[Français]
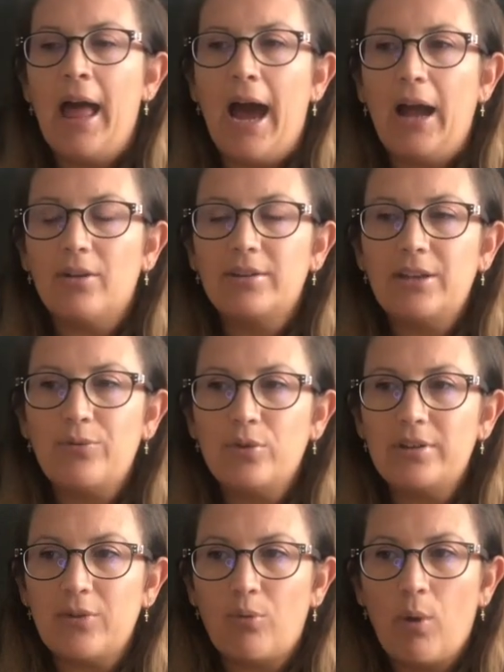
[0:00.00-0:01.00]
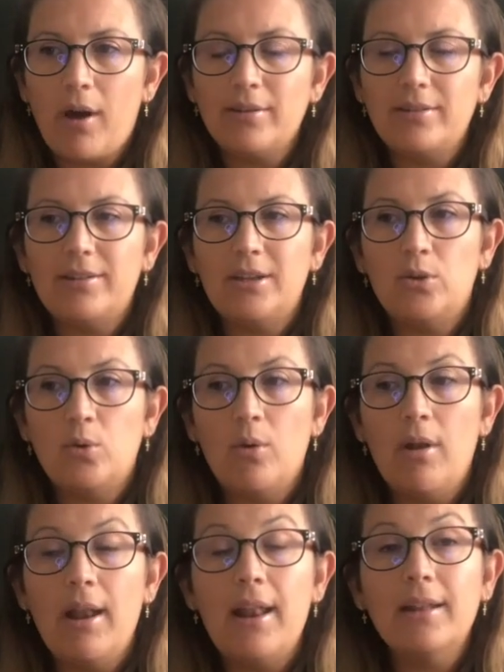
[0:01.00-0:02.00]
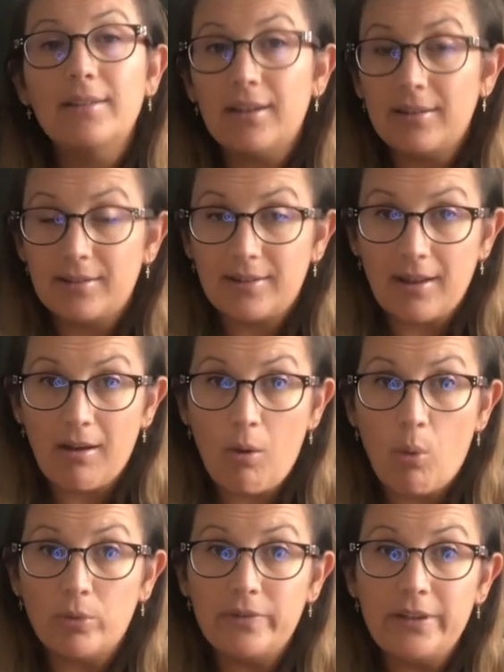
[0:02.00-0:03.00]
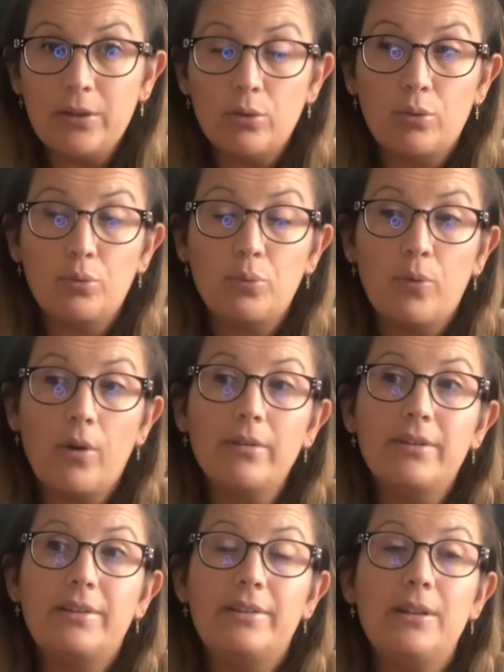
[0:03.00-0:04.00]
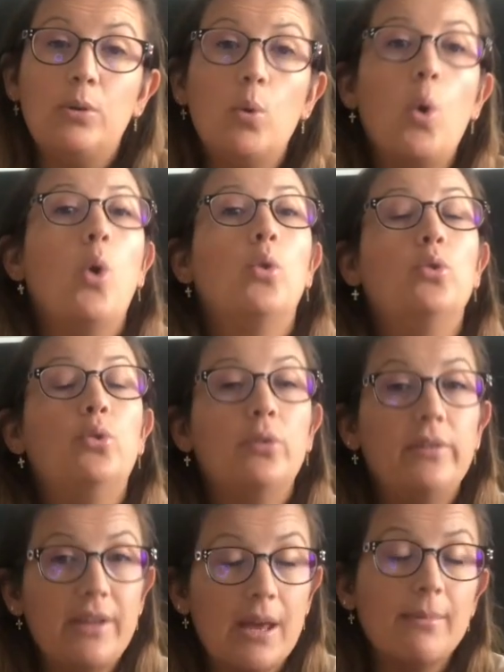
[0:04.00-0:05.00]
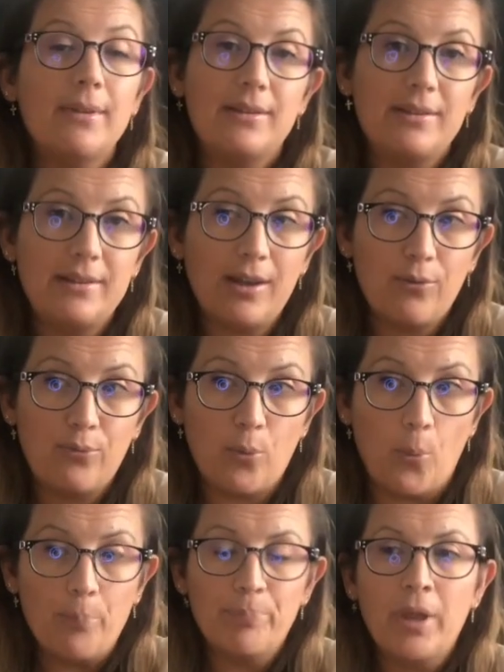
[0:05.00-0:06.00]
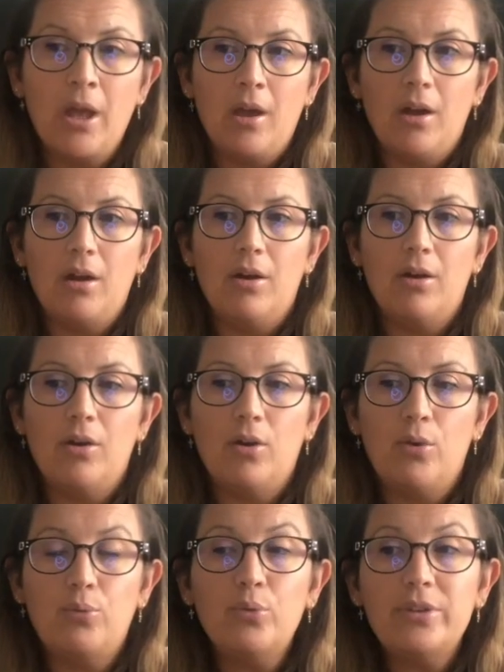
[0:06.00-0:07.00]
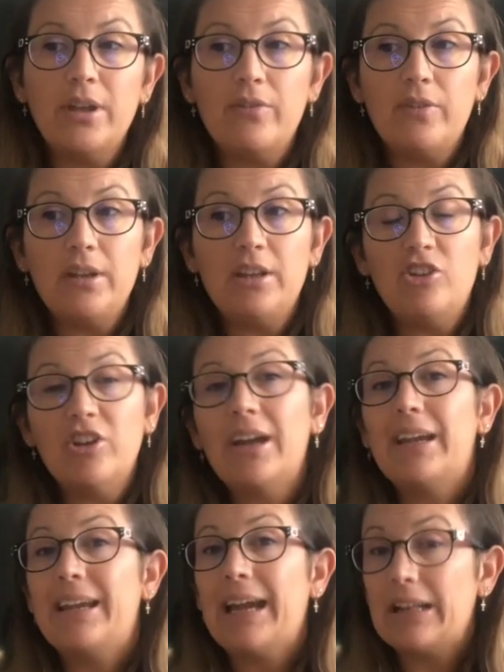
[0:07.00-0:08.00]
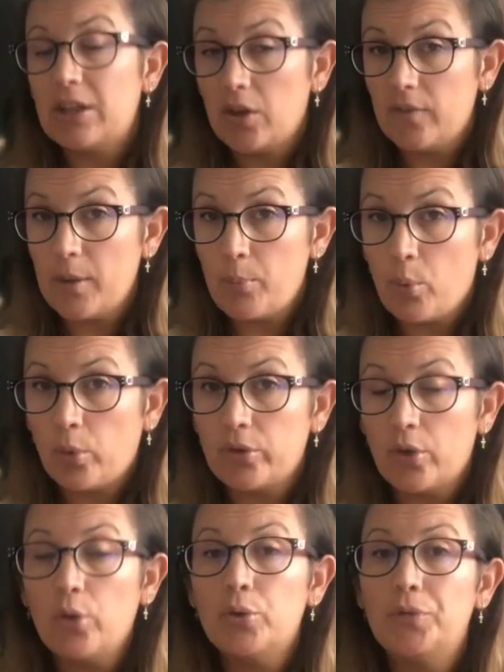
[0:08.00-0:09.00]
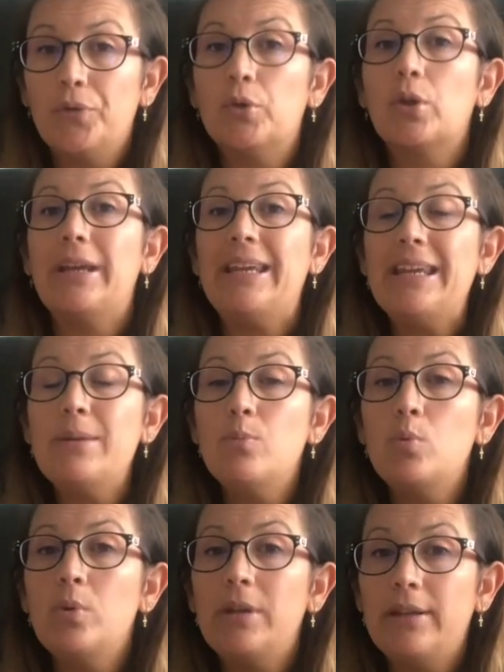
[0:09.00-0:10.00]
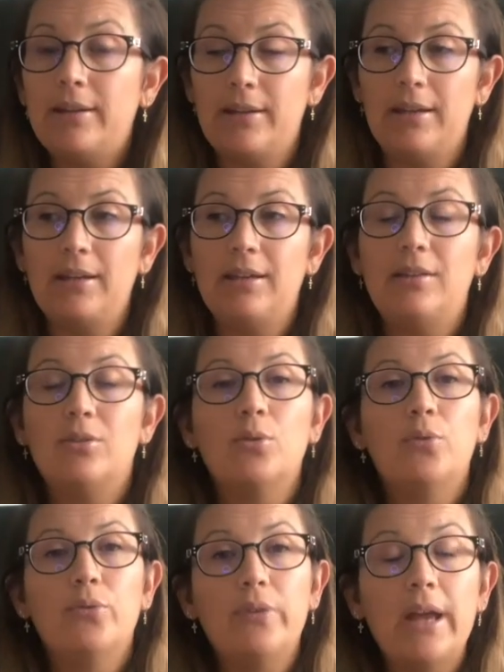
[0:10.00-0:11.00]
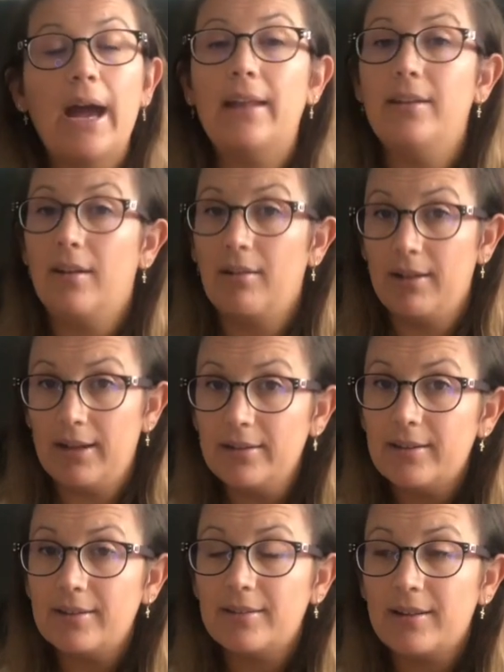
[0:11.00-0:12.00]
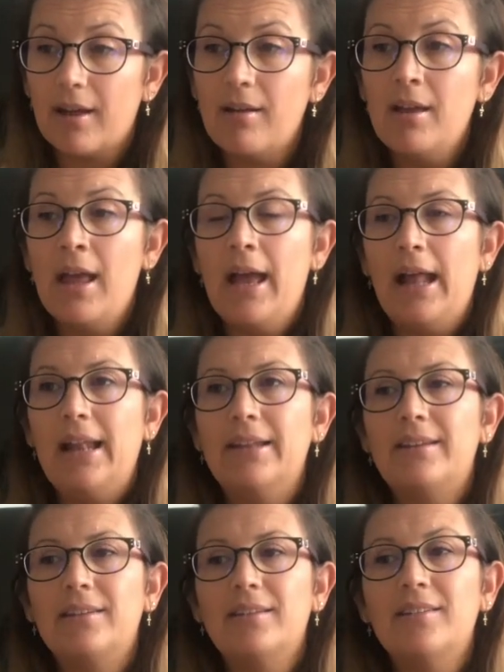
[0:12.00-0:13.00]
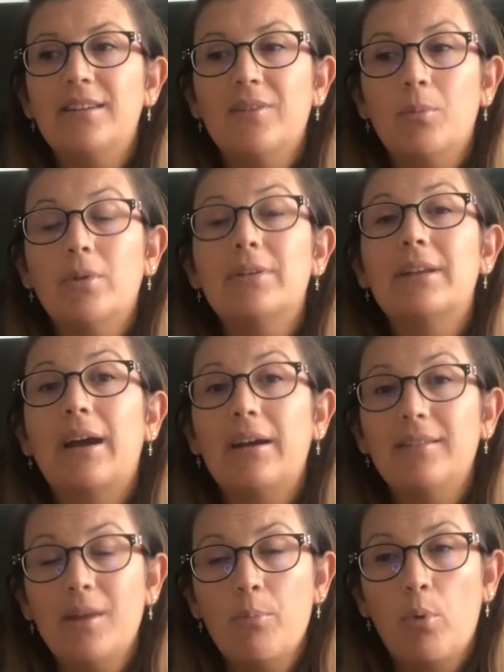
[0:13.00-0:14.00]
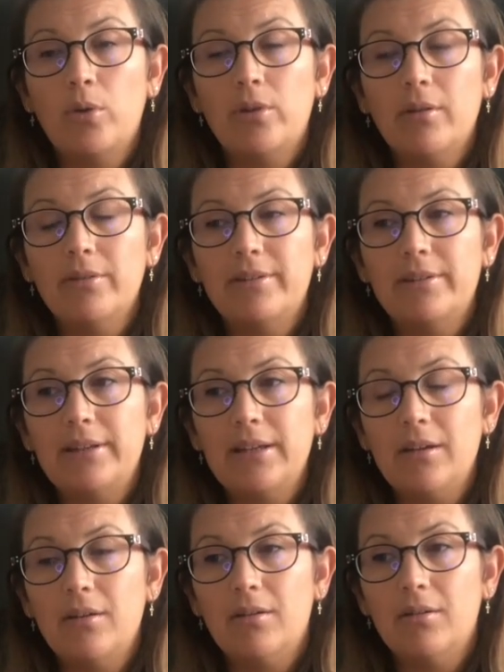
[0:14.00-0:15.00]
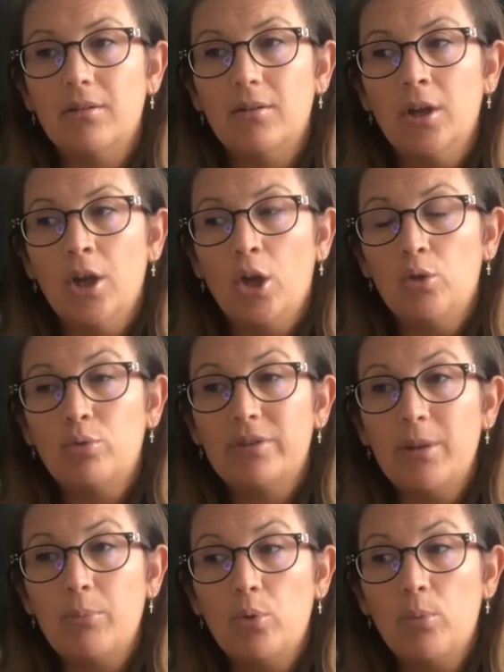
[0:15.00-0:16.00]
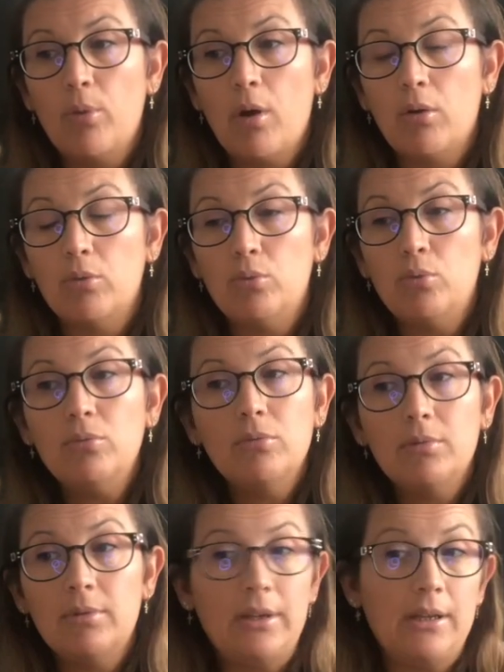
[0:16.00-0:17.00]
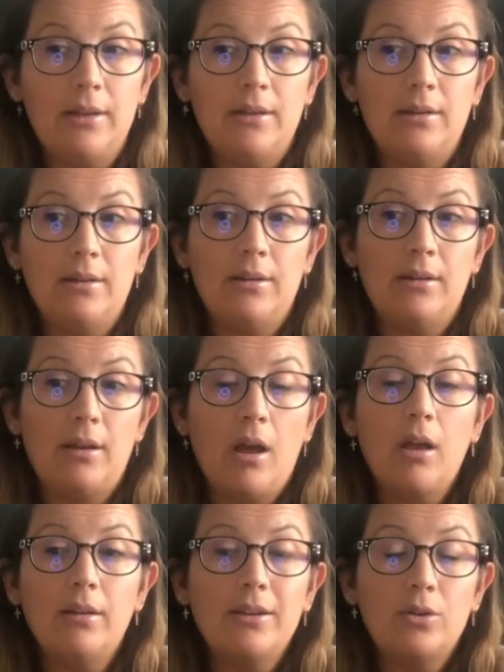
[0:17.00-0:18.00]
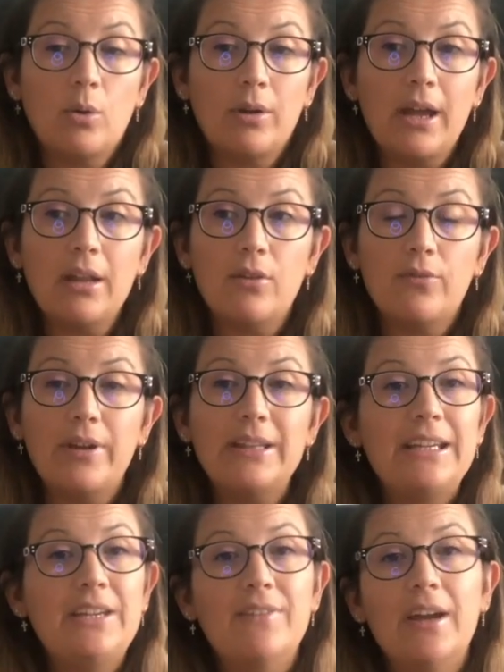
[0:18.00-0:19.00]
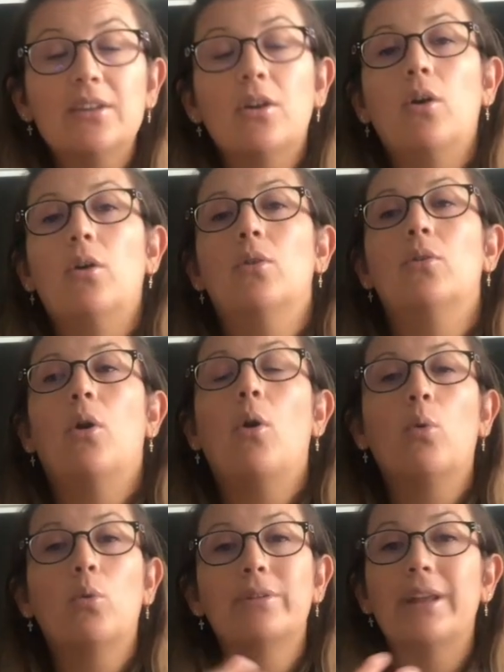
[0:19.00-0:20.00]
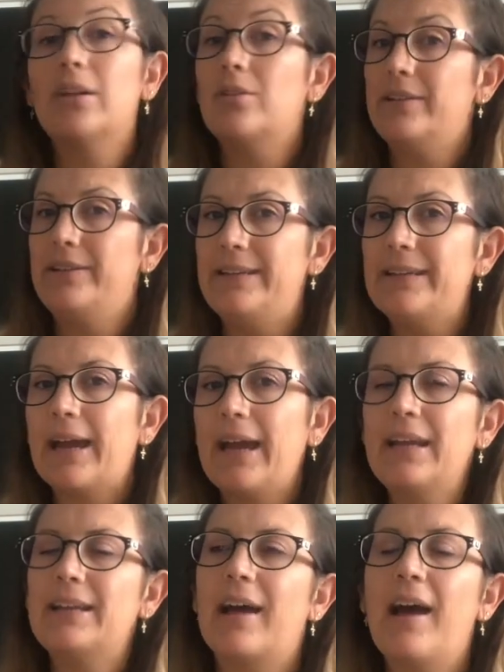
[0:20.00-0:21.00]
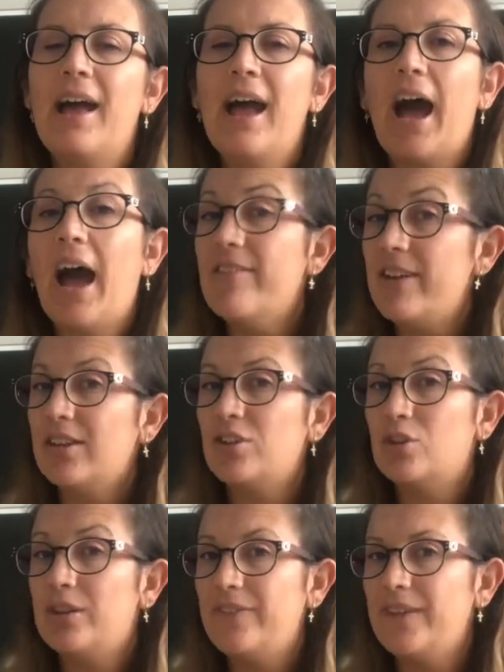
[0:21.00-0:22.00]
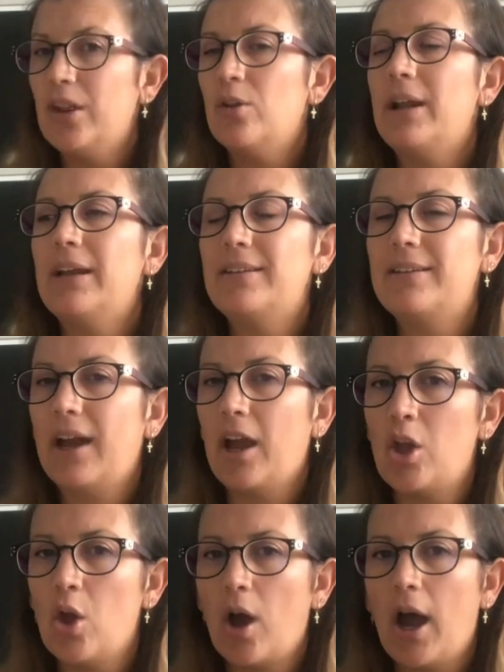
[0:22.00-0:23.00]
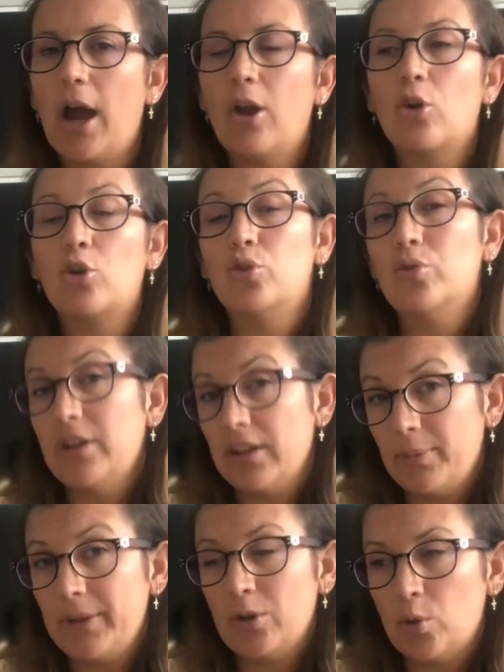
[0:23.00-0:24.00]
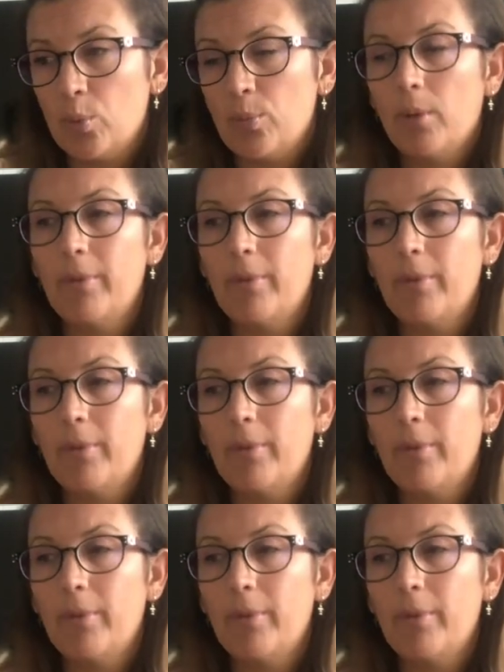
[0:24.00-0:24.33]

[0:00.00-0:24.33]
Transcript: Alors, ce qu'il faut savoir, c'est que l'intestin, on dit que souvent, c'est le deuxième cerveau. Euh, vous avez déjà 80% de votre immunité qui se fait dans l'intestin. L'intestin, c'est vraiment très important. C'est euh, tout simplement une un des organes en fait qui va être euh, en contact direct avec ce qui vient de l'extérieur. Alors, je vous explique comment.